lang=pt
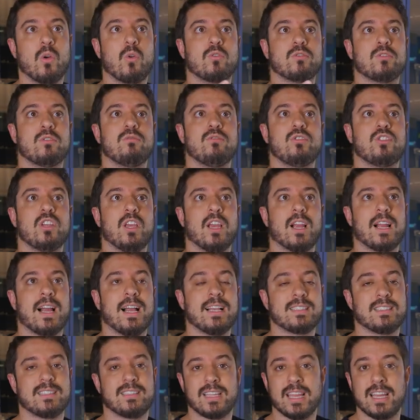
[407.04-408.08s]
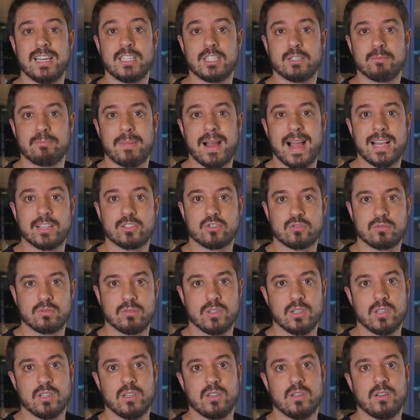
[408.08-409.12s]
eu consigo enxergar se tem espaço
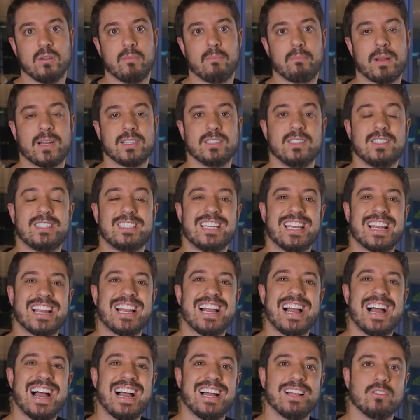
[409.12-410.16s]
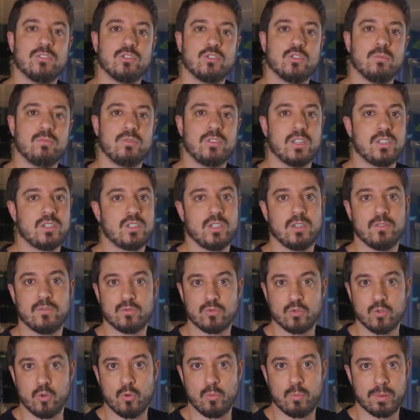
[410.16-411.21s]
para a gente chegar nos
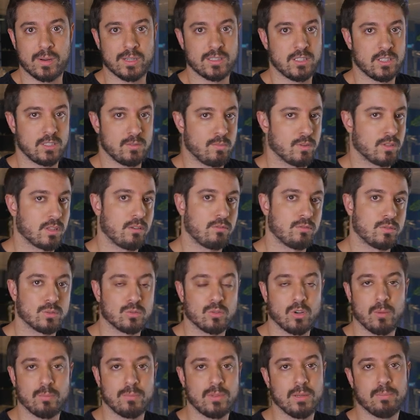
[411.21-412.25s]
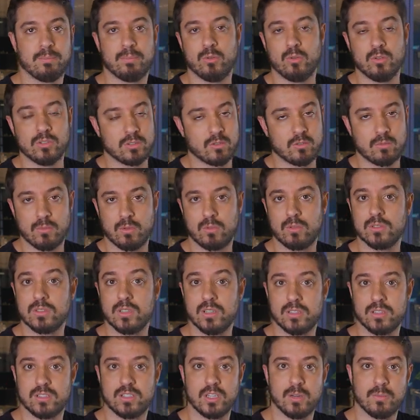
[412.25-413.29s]
objetivos ou para a gente botar o stop depois, alguma coisa
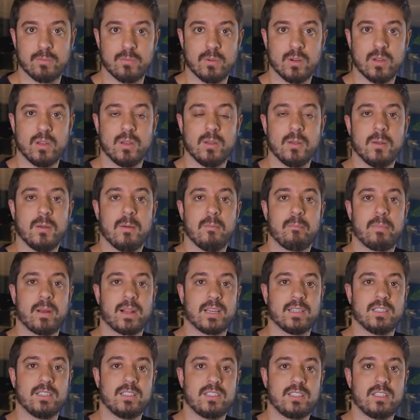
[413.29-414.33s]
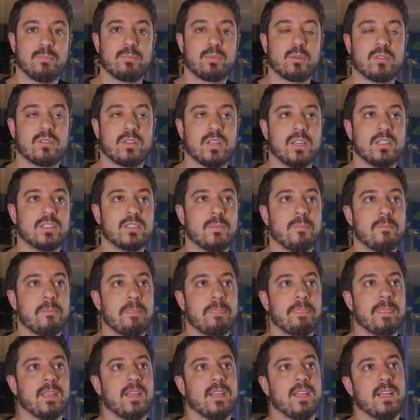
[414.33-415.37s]
desse tipo, para que a gente se proteja
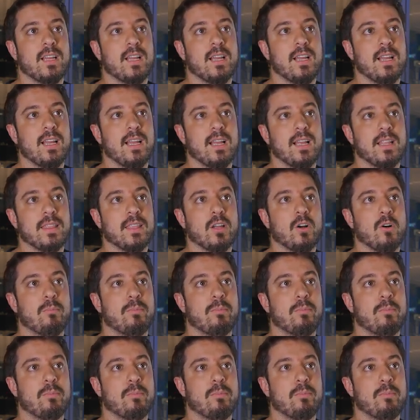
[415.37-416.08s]
é, na